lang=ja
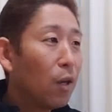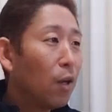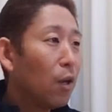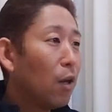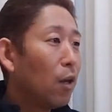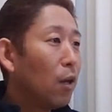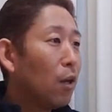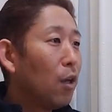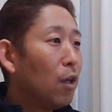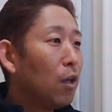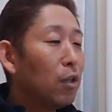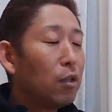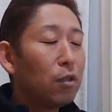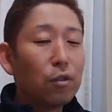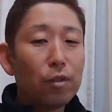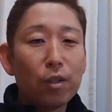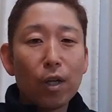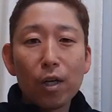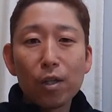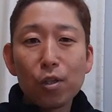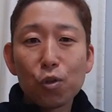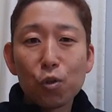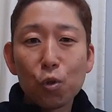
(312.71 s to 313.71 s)
「
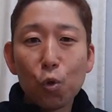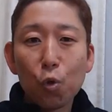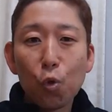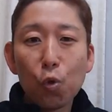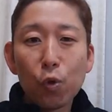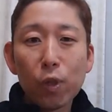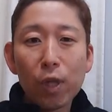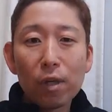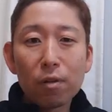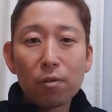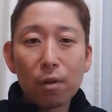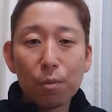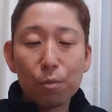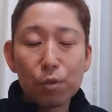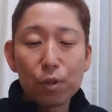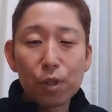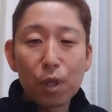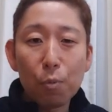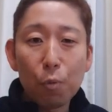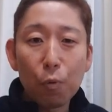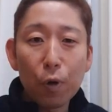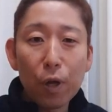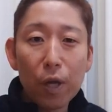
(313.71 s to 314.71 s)
ザ少年クラブ」し
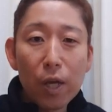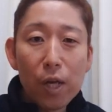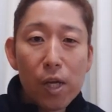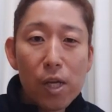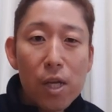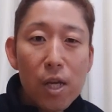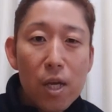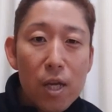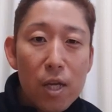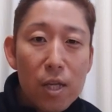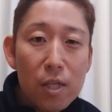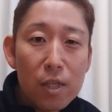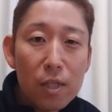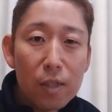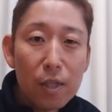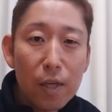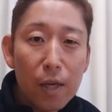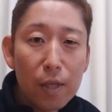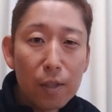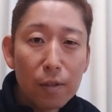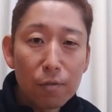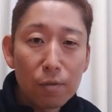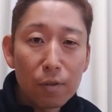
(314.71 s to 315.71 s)
かもこれ
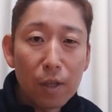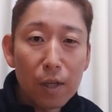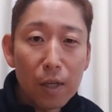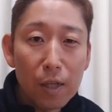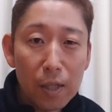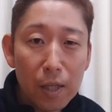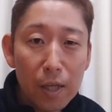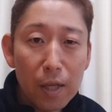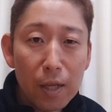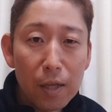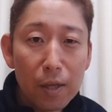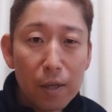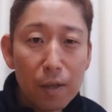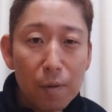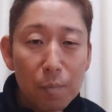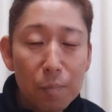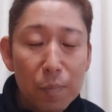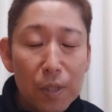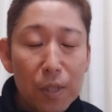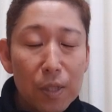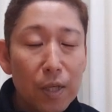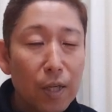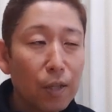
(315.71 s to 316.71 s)
NHK ですからね
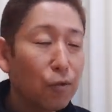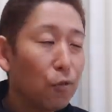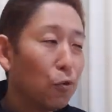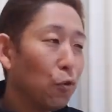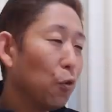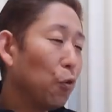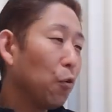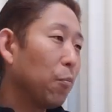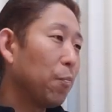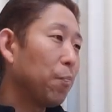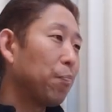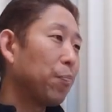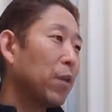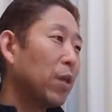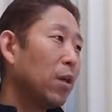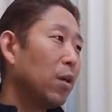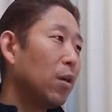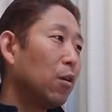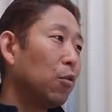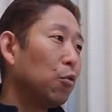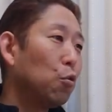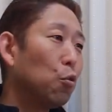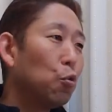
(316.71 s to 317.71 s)
BS の。
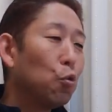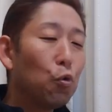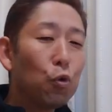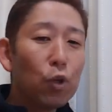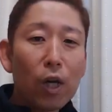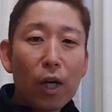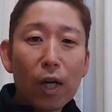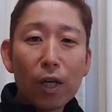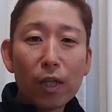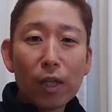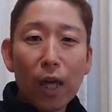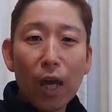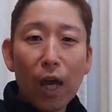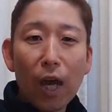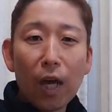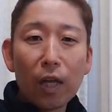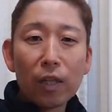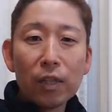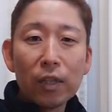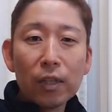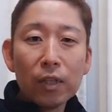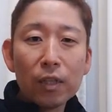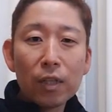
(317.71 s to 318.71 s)
その中で
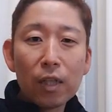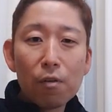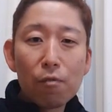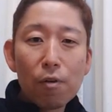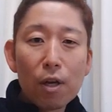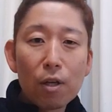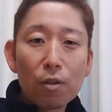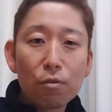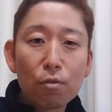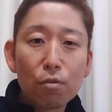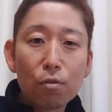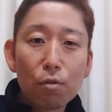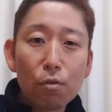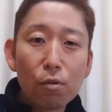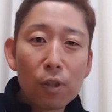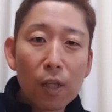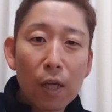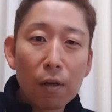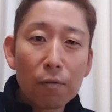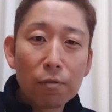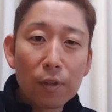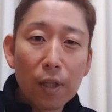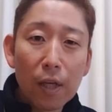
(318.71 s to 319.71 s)
あんな悪そう
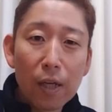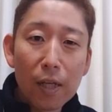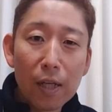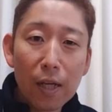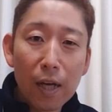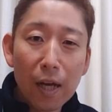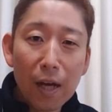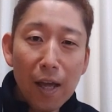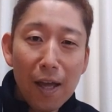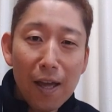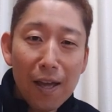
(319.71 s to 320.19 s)
な2人が